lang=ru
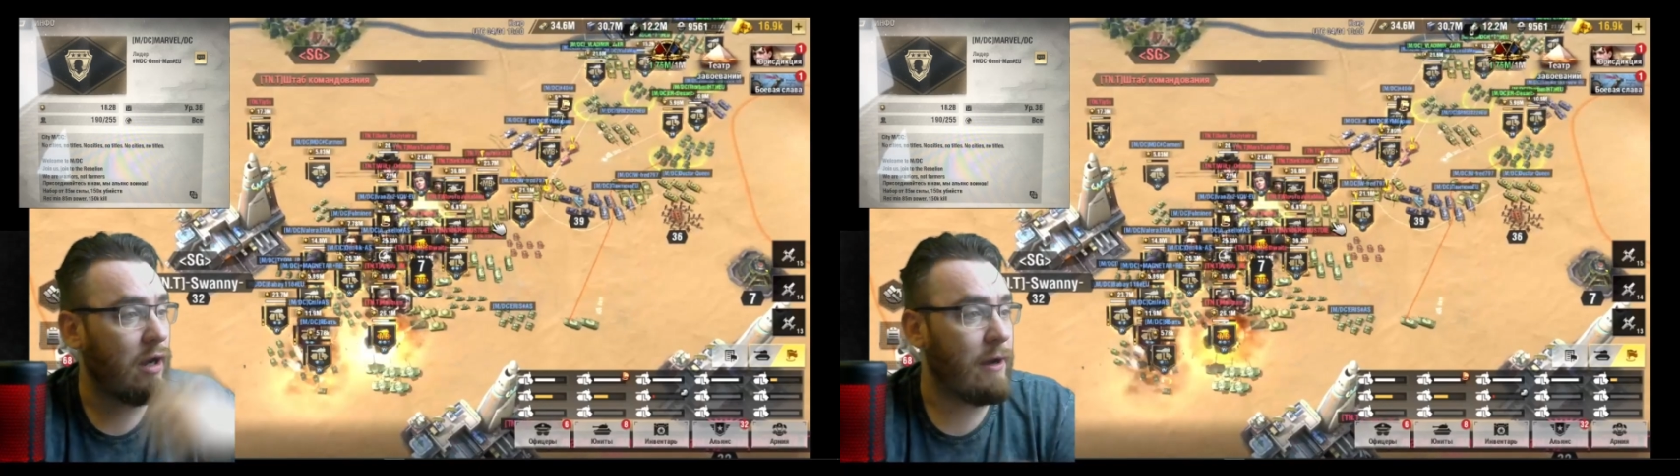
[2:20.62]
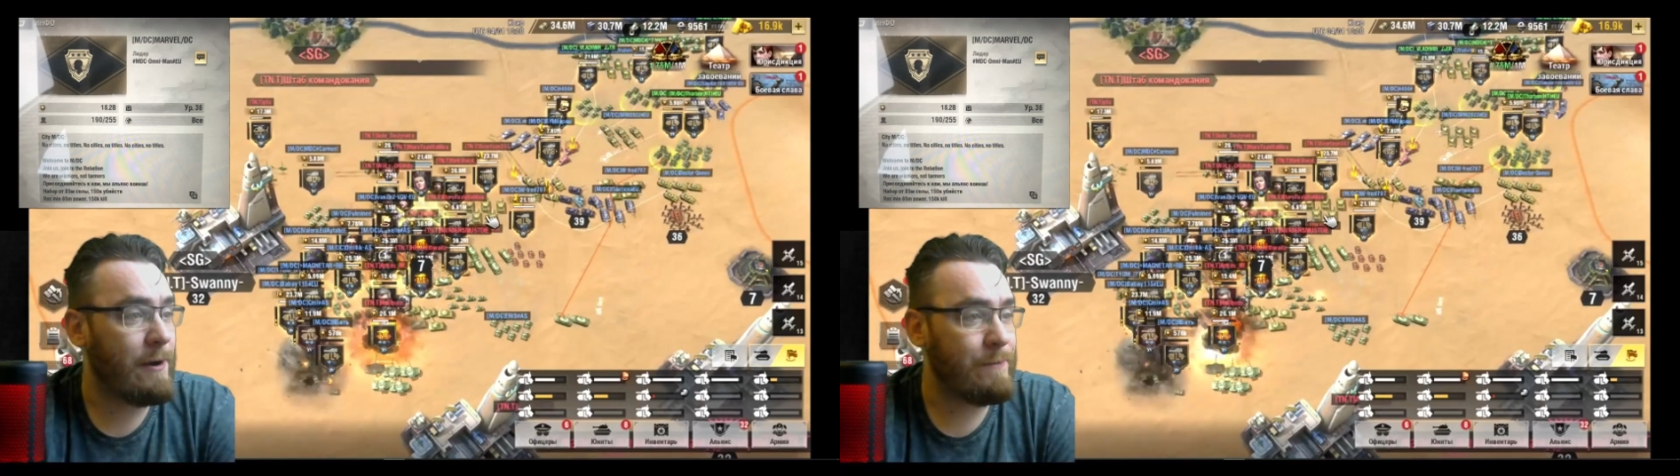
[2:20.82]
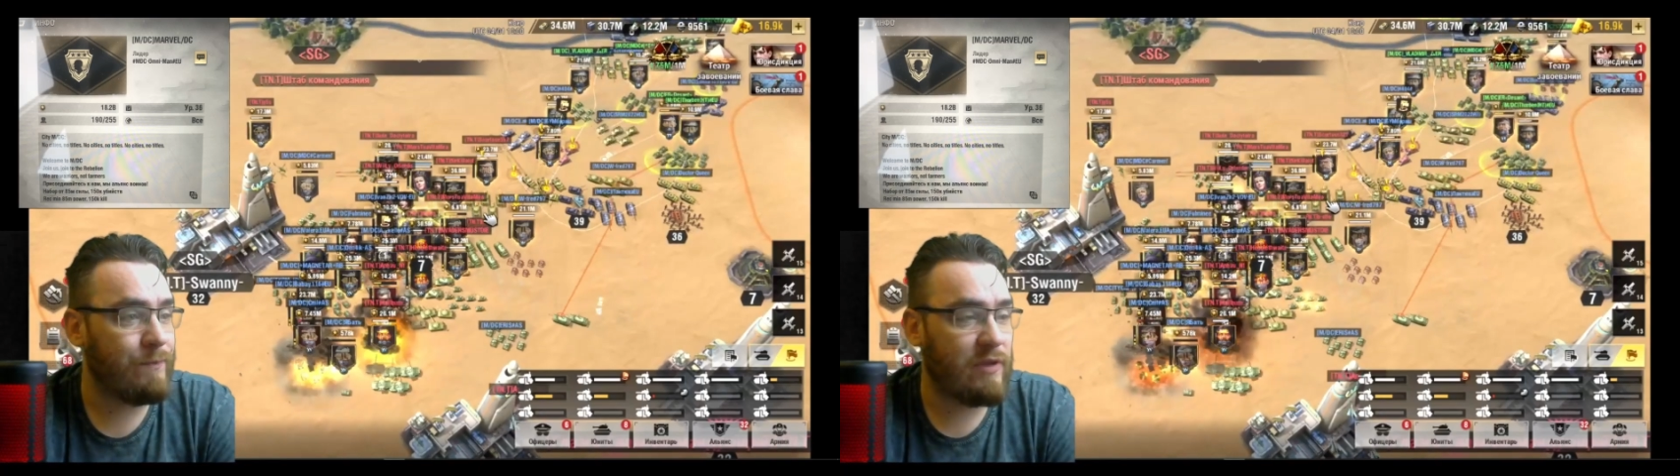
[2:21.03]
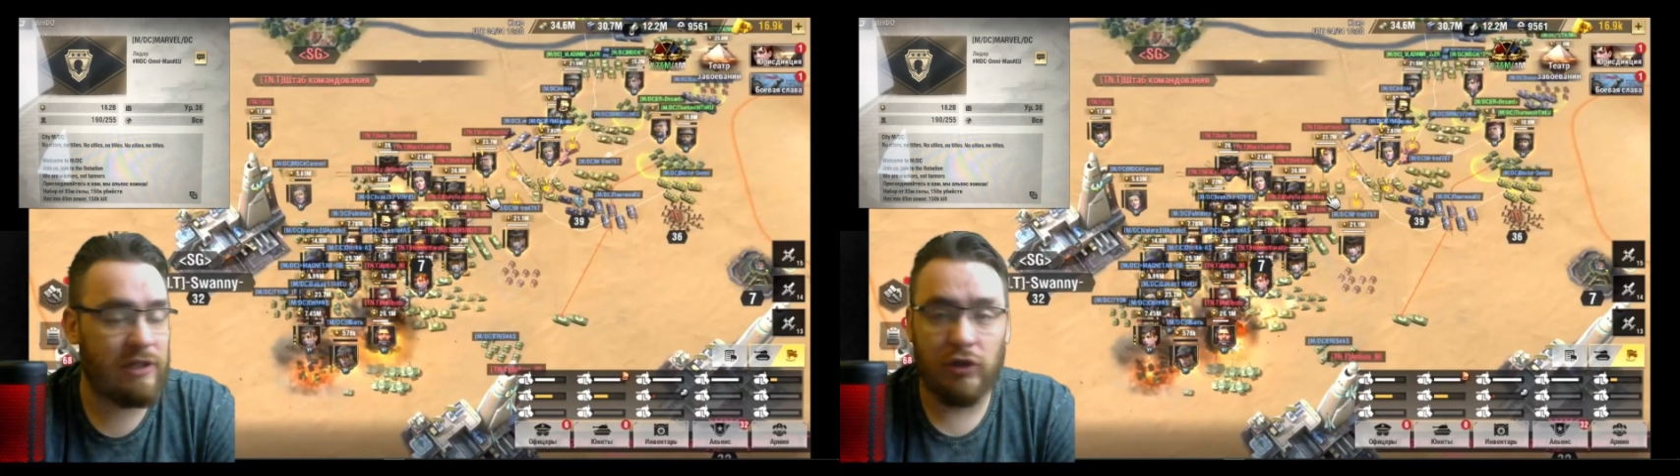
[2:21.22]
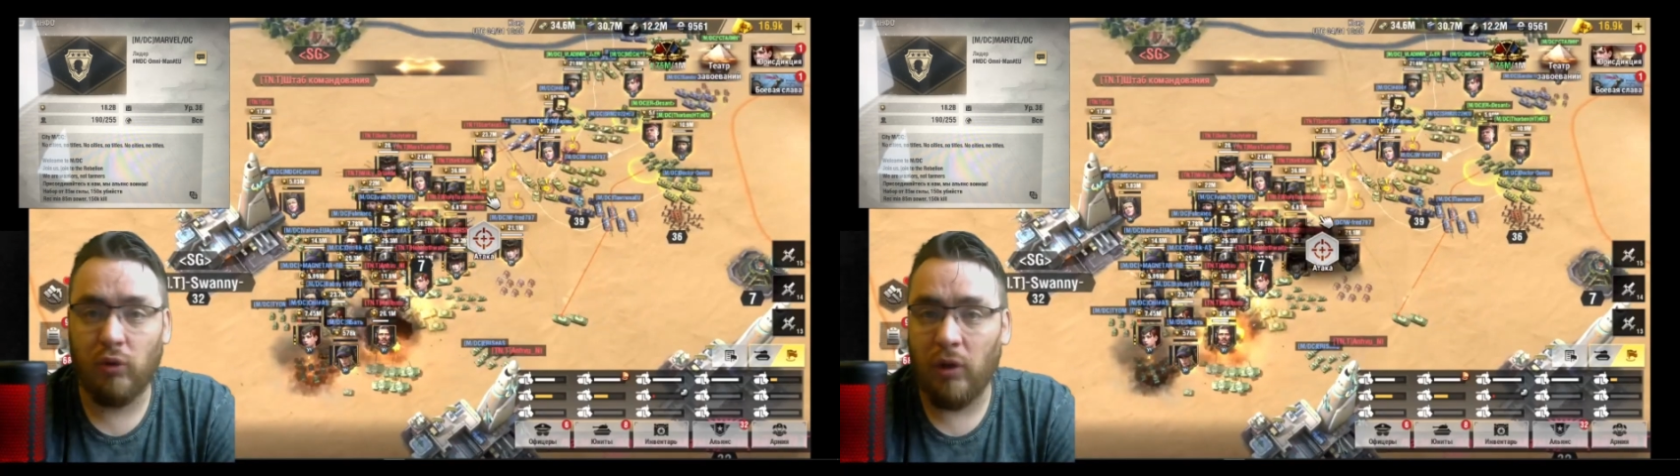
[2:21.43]
э,
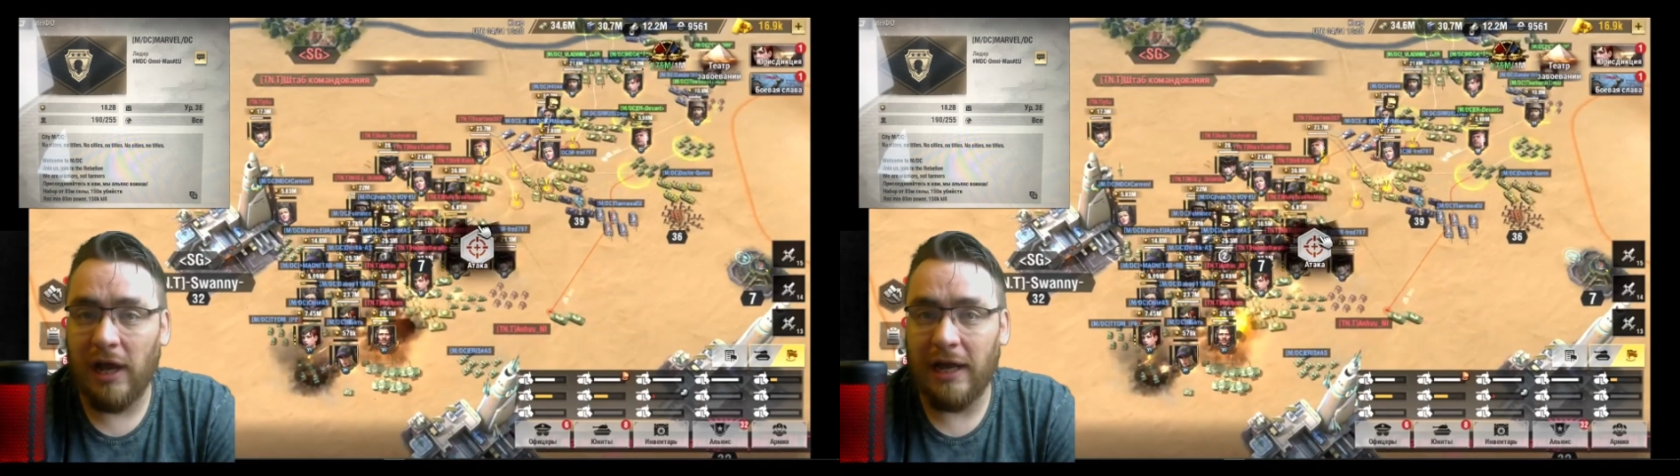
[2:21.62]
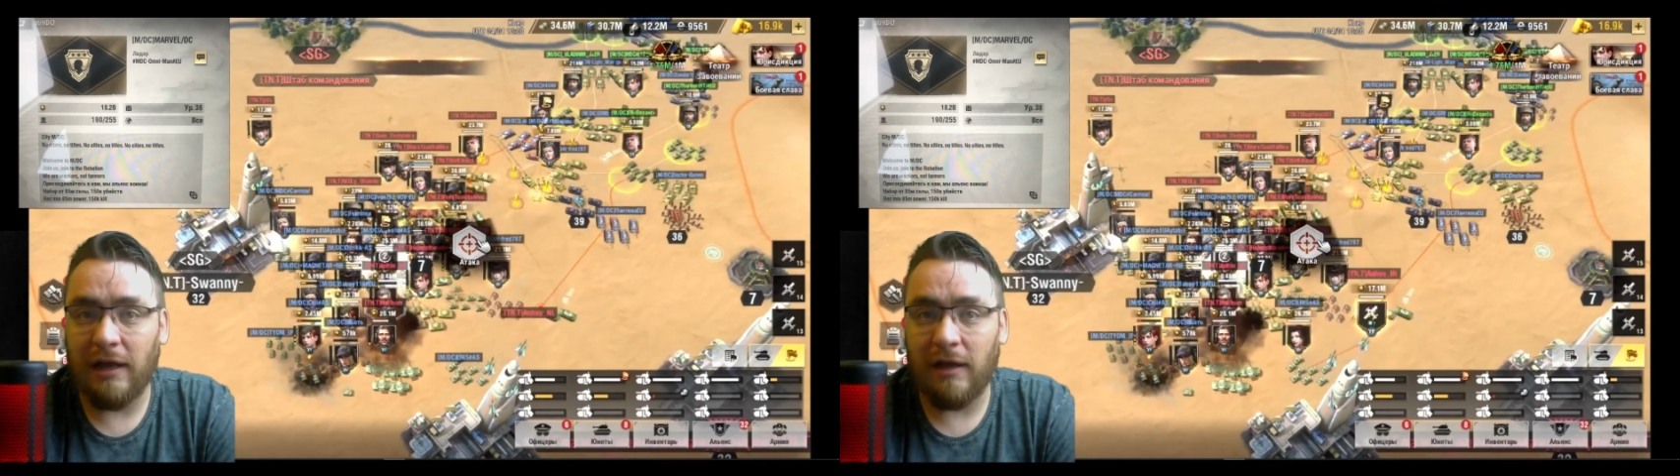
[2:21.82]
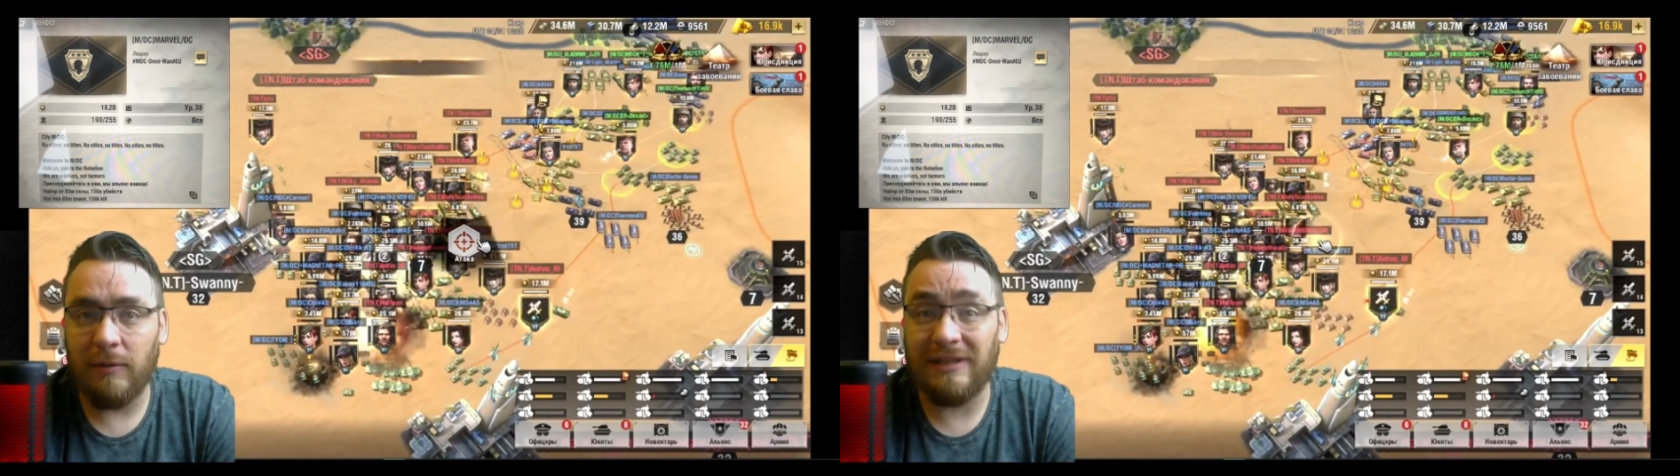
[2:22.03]
титула